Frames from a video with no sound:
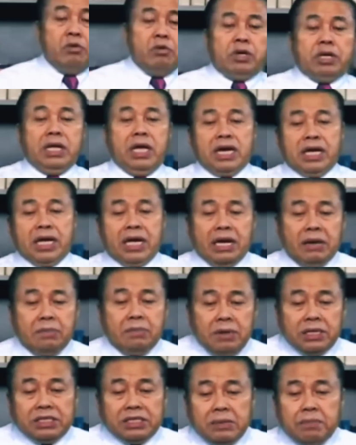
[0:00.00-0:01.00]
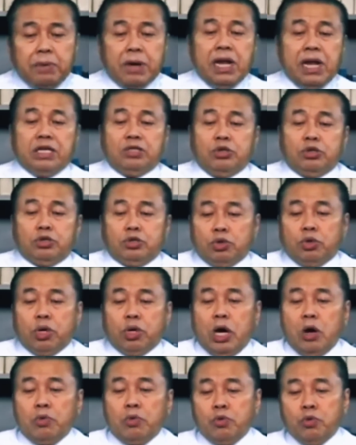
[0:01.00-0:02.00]
Kemudian karena masih berlanjut
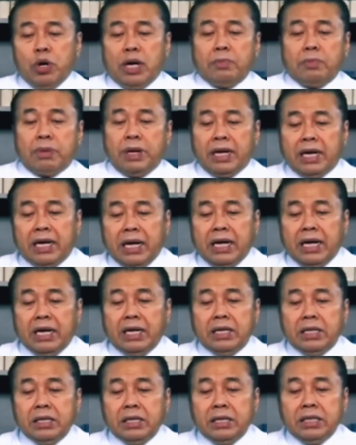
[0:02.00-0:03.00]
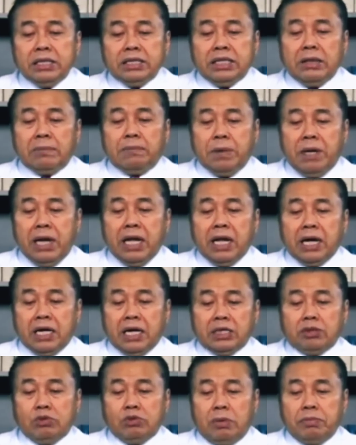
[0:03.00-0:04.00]
juga hubungan mereka, saya bilang
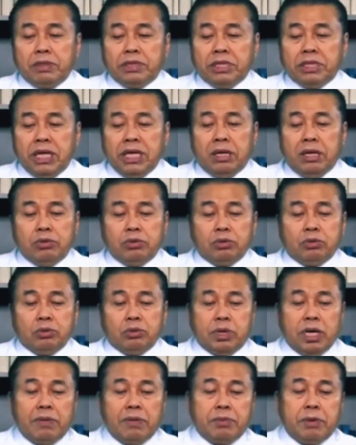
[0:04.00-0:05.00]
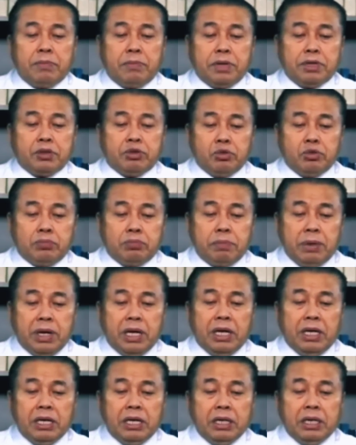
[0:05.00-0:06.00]
ke suami saya untuk kami
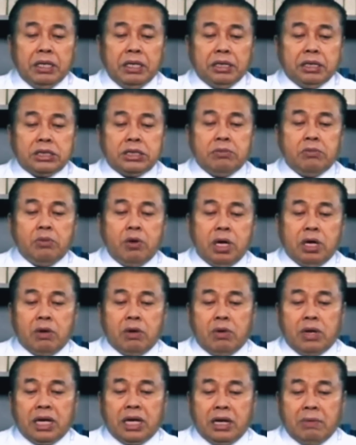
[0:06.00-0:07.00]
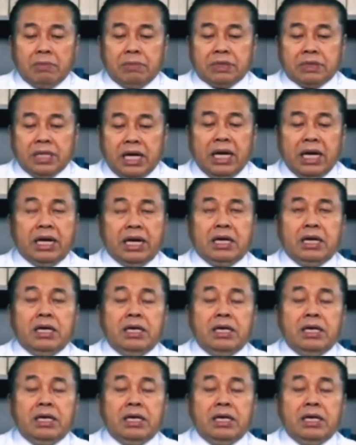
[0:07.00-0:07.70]
berjumpa semua keluarga besar